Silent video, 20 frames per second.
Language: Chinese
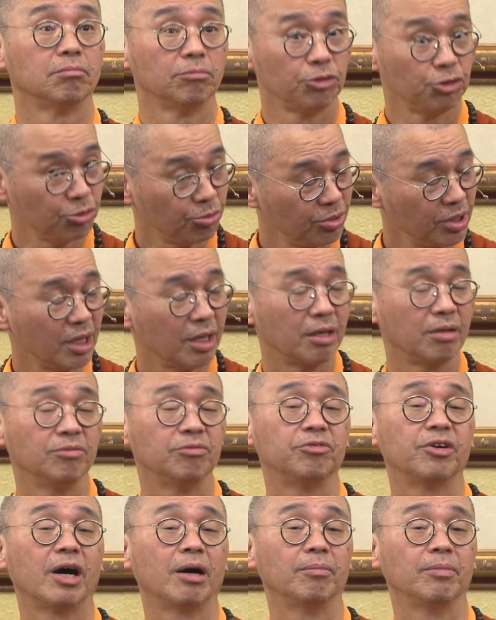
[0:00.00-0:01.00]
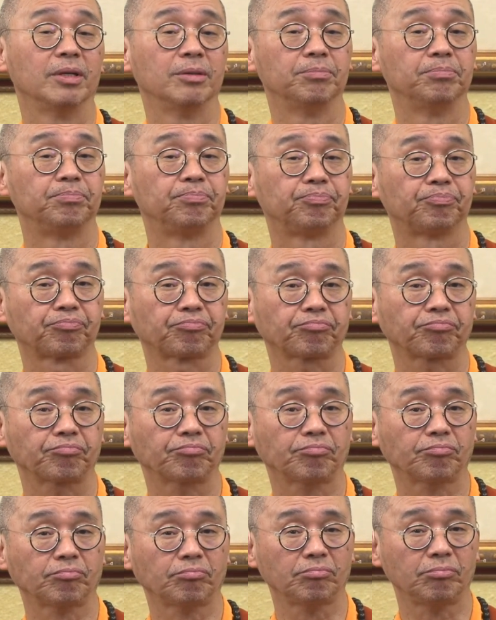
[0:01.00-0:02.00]
修念恩法门，
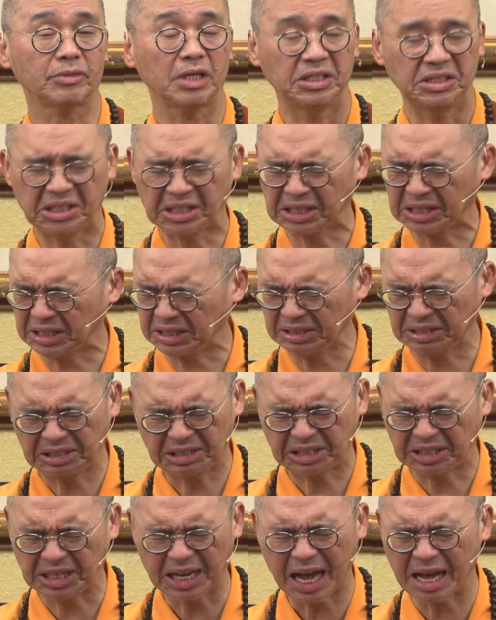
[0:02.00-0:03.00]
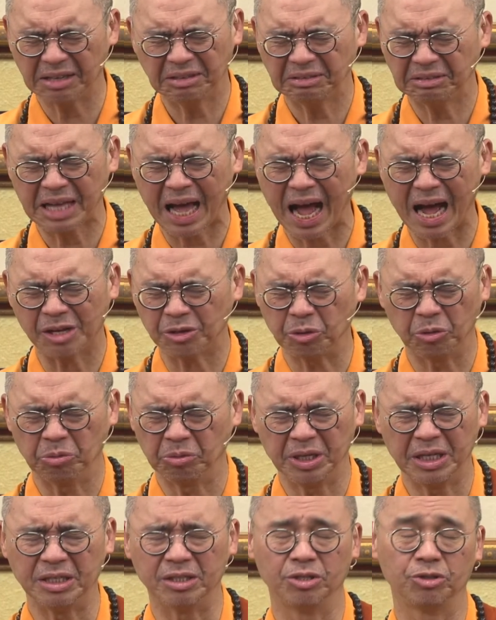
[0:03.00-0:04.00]
是一个很强大有
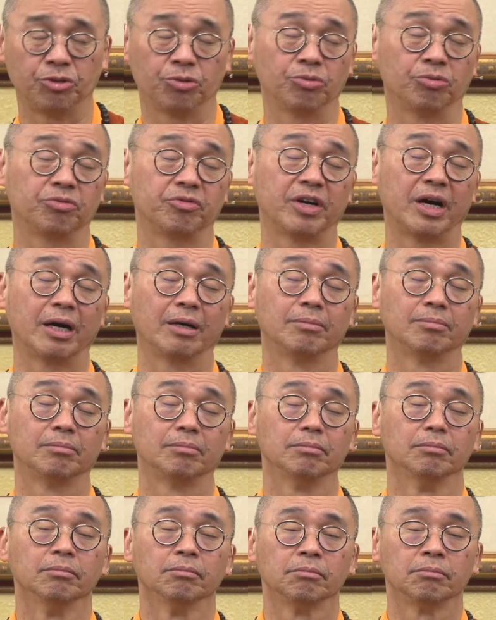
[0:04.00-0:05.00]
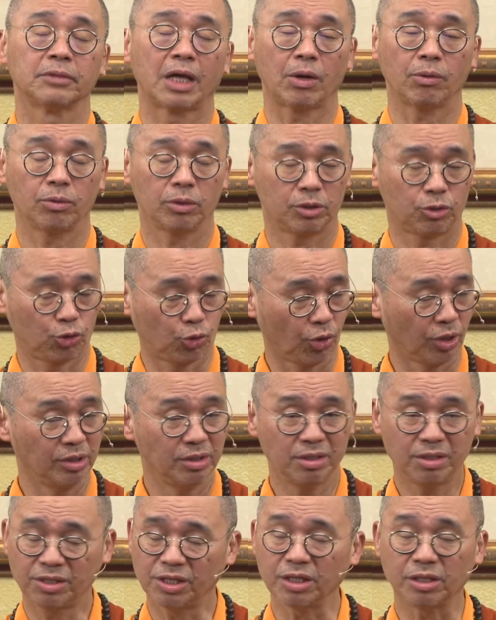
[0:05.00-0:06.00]
力的修法，他们
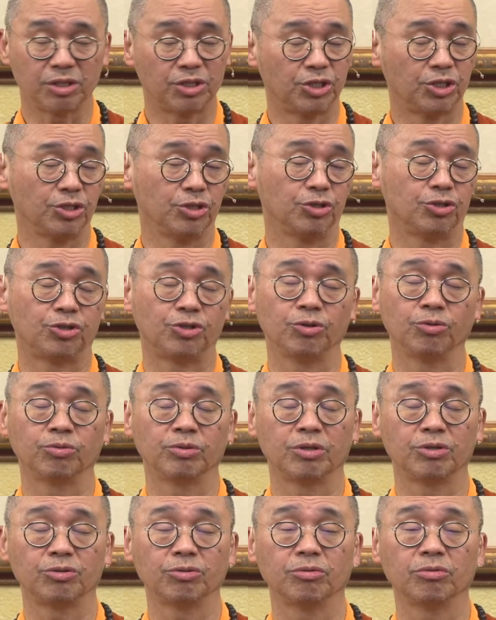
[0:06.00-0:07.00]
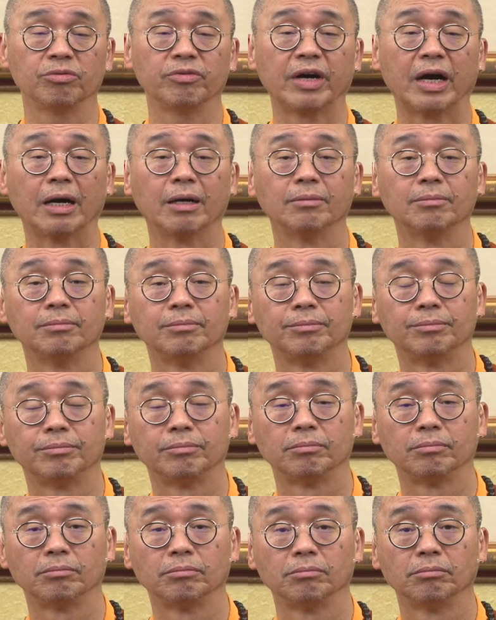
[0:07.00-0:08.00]
全性起修的修法。
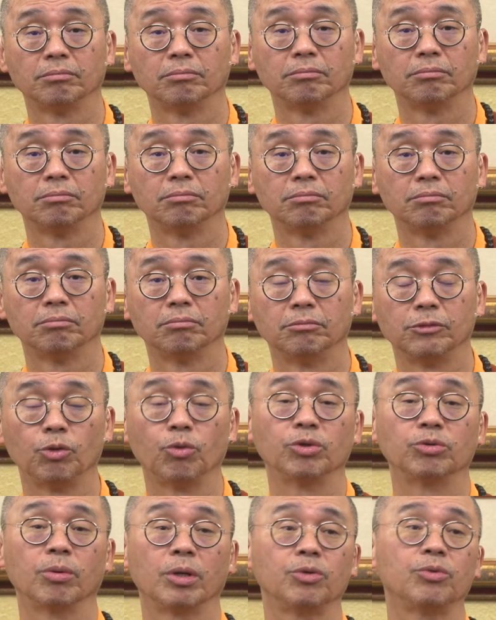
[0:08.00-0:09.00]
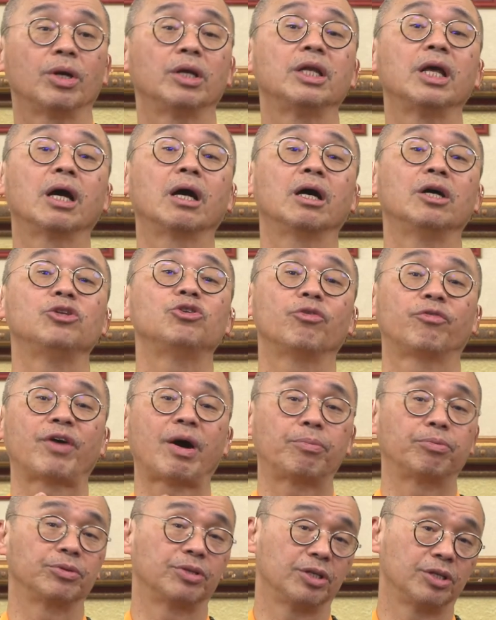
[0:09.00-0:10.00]
因为什么？因为念恩就发
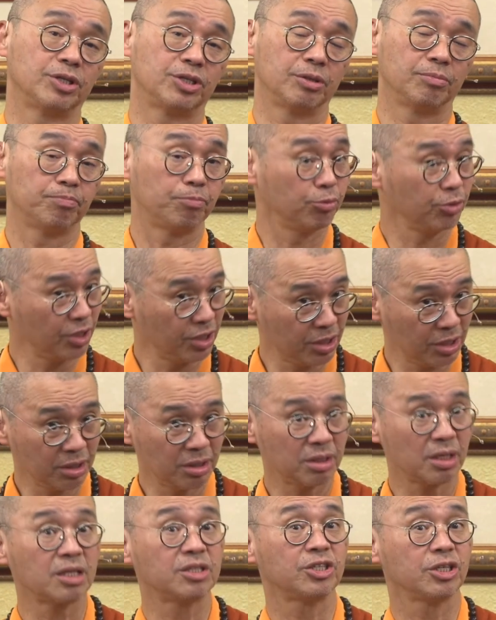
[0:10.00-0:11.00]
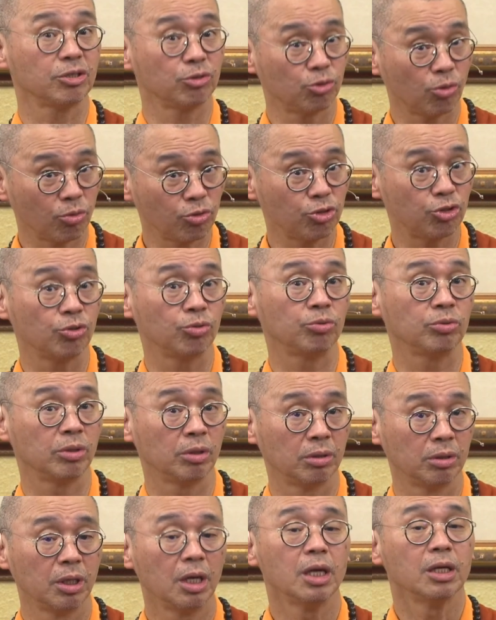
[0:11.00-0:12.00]
菩提心，菩提心是在静中修的，
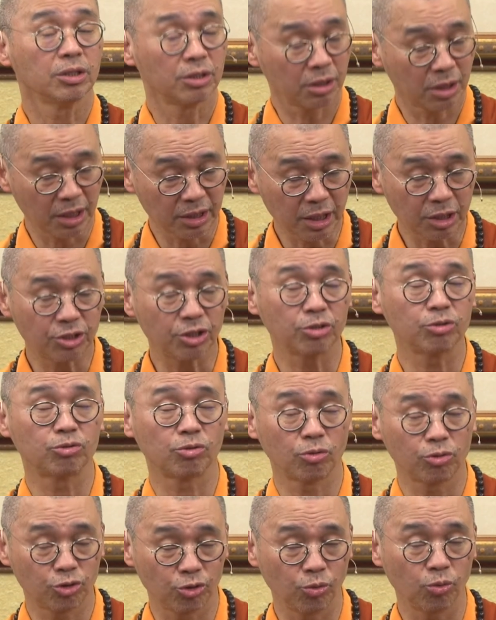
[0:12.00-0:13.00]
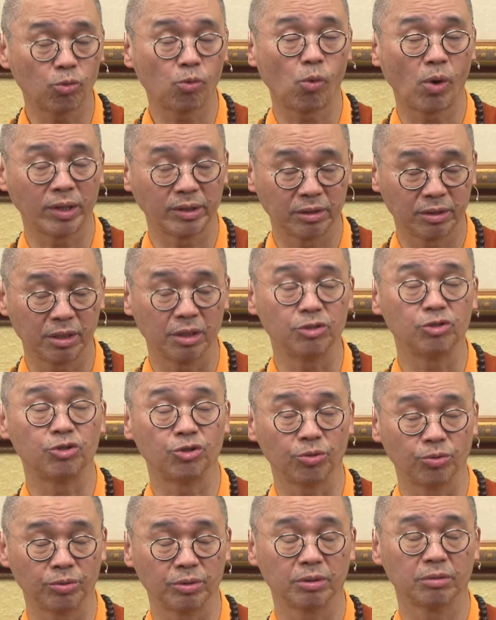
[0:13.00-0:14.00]
是可以在静中修观成
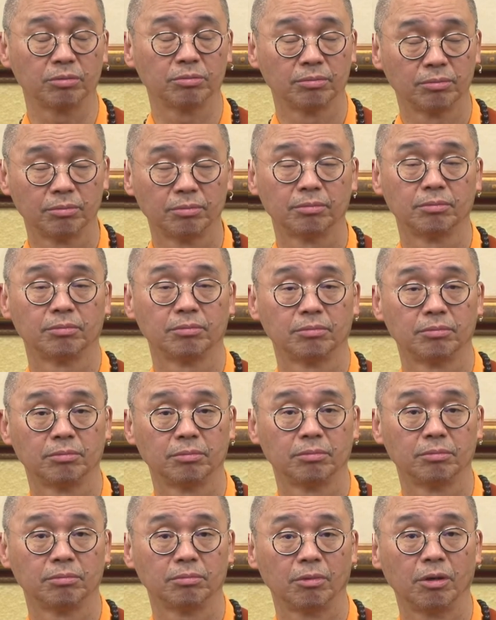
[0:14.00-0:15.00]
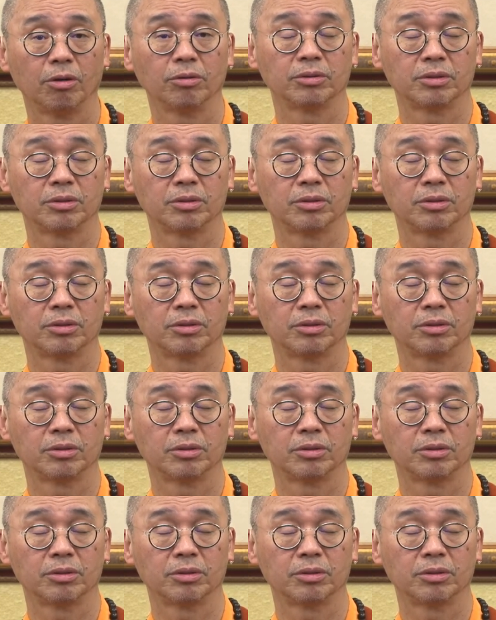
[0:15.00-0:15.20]
就的。哦，